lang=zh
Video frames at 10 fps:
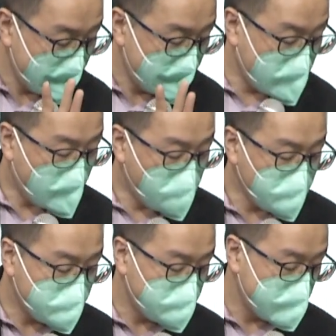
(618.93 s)
然后
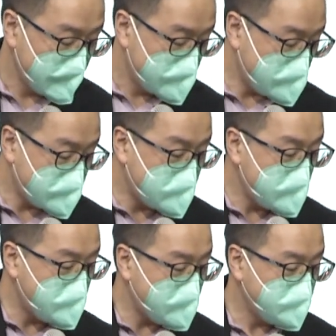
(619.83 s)
在这一
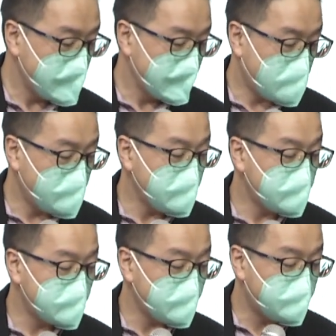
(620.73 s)
边，他们
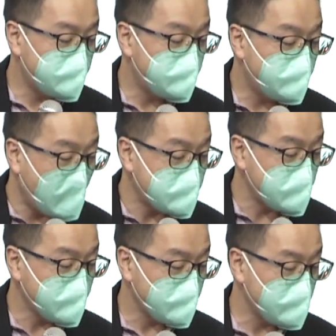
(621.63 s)
是发现
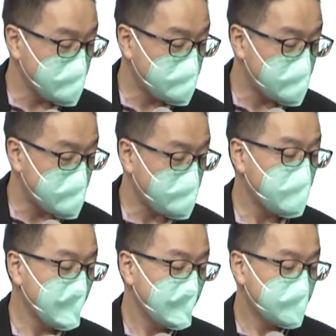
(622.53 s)
到一样事情，
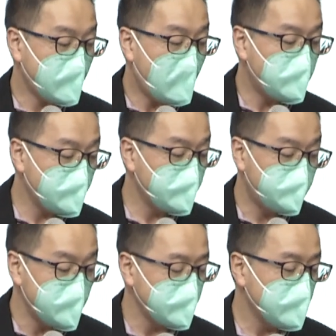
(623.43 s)
大部
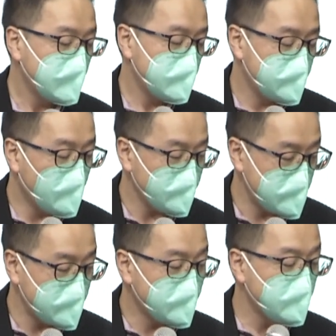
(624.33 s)
分。有
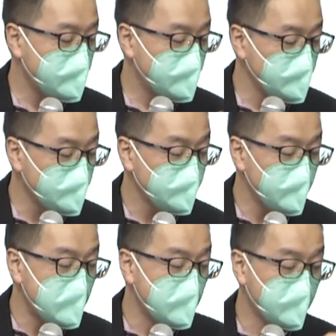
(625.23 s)
一个努
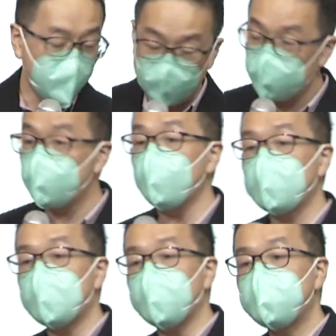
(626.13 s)
力工作
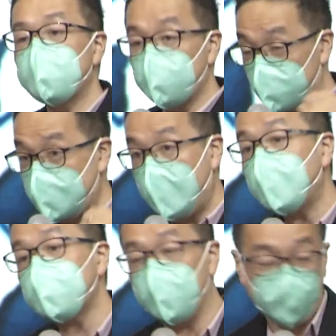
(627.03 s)
的这种家
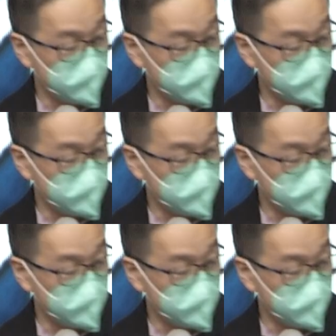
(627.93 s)
长，或